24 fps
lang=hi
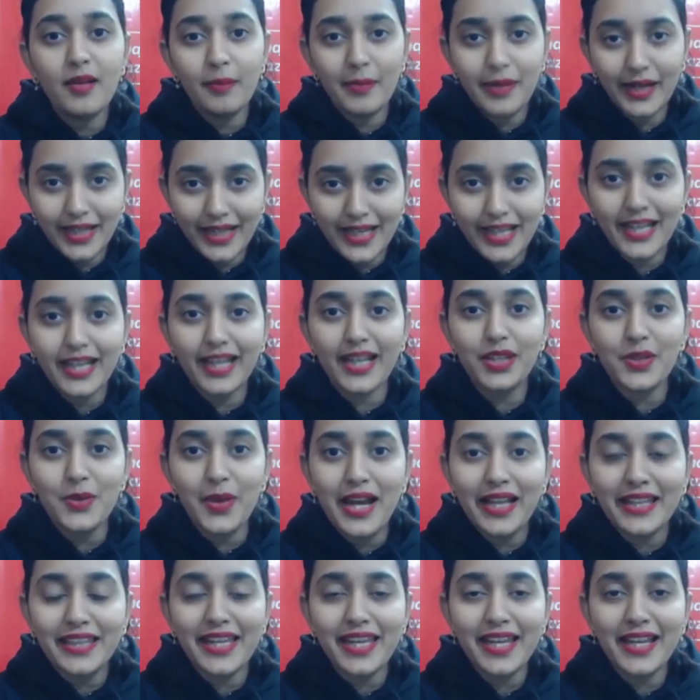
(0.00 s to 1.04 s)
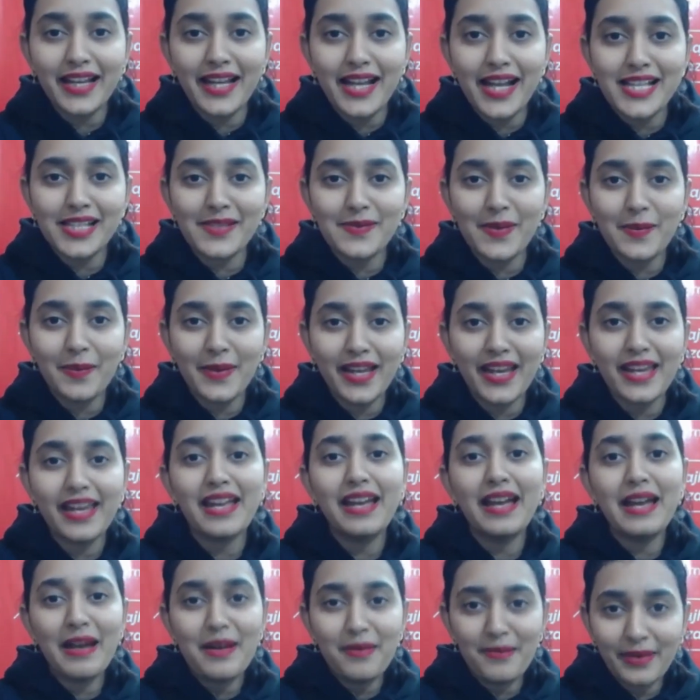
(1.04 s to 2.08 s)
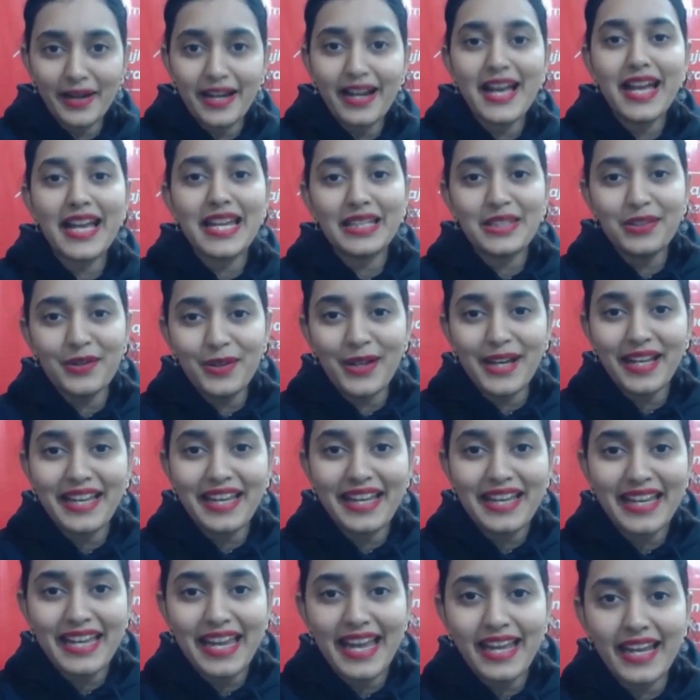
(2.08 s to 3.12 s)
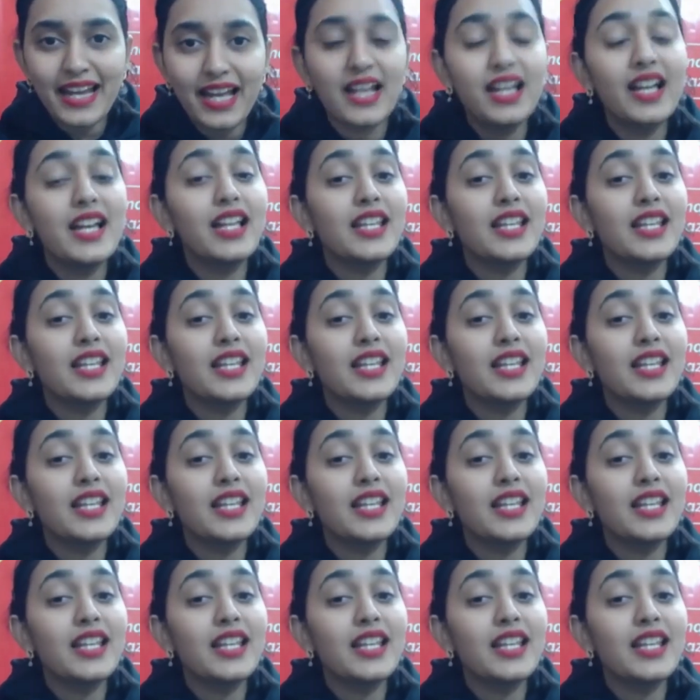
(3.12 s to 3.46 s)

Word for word: पढ़ने के लिए तो आते हैं क्लास में भाई पढ़ाई तो करेंगे है ना